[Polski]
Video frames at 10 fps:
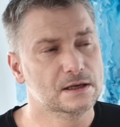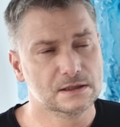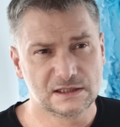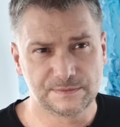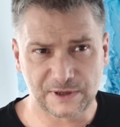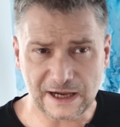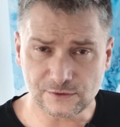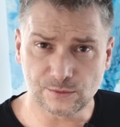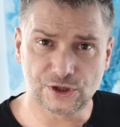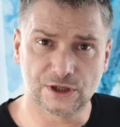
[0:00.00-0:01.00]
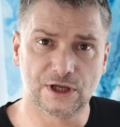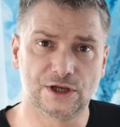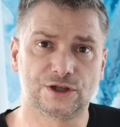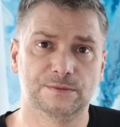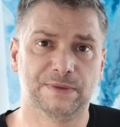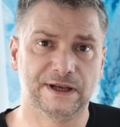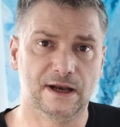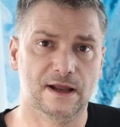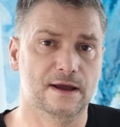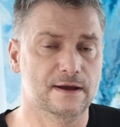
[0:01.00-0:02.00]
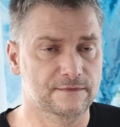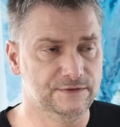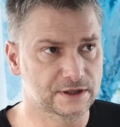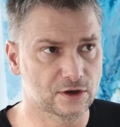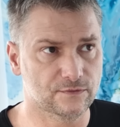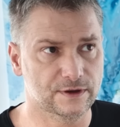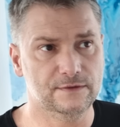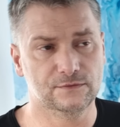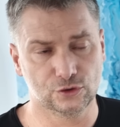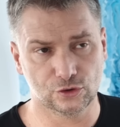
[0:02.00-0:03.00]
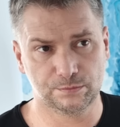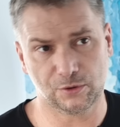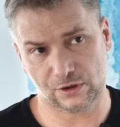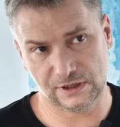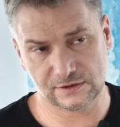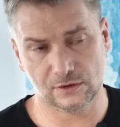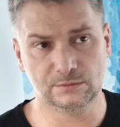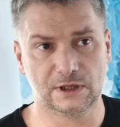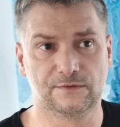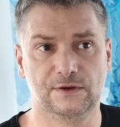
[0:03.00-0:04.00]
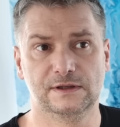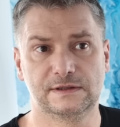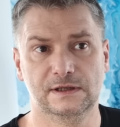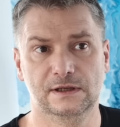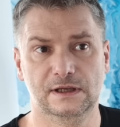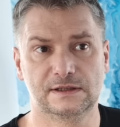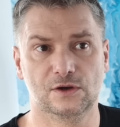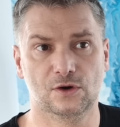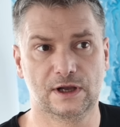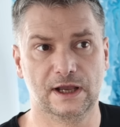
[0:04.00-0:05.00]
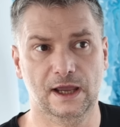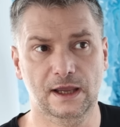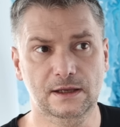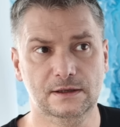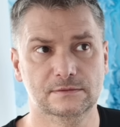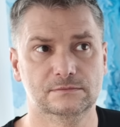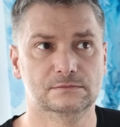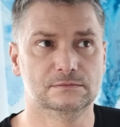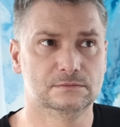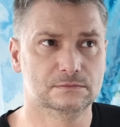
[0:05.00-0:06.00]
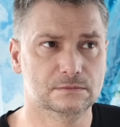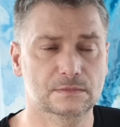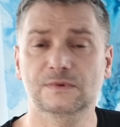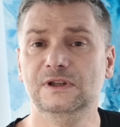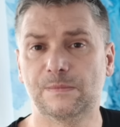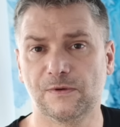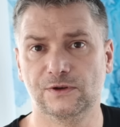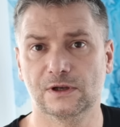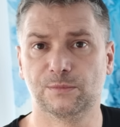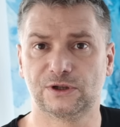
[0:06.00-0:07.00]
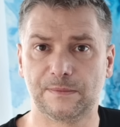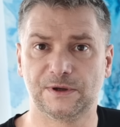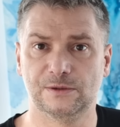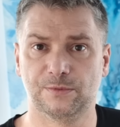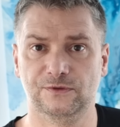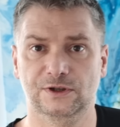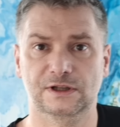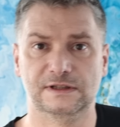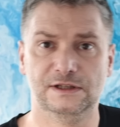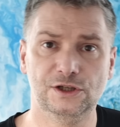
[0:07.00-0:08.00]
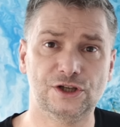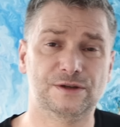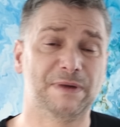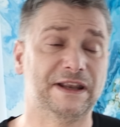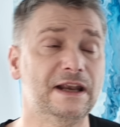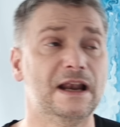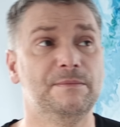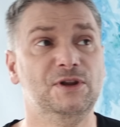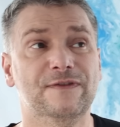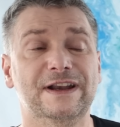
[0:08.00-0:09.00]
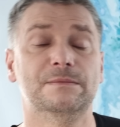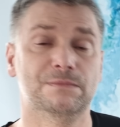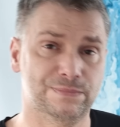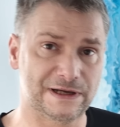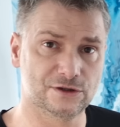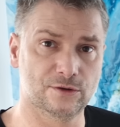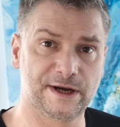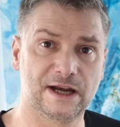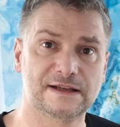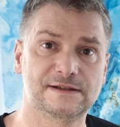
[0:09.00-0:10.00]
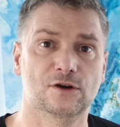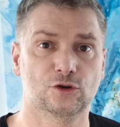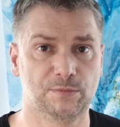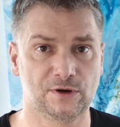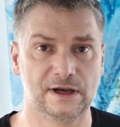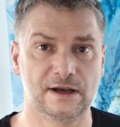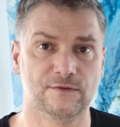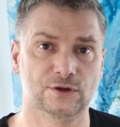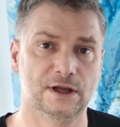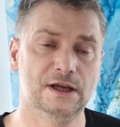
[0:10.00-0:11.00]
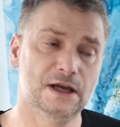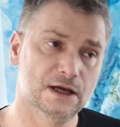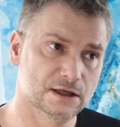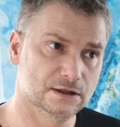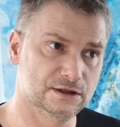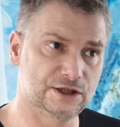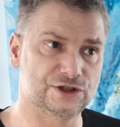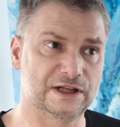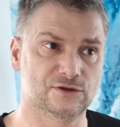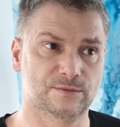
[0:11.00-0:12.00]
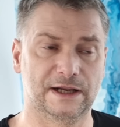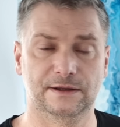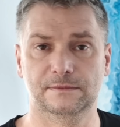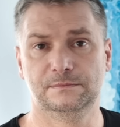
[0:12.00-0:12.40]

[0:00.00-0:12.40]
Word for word: Sprawdzą się też panele winylowe, wodoodporne są, tak więc jest ok. Nie powinny podrapać, nie powinny zniszczyć. Panele laminowane bardzo dobrej klasy, odporne na wodę, też dadzą radę.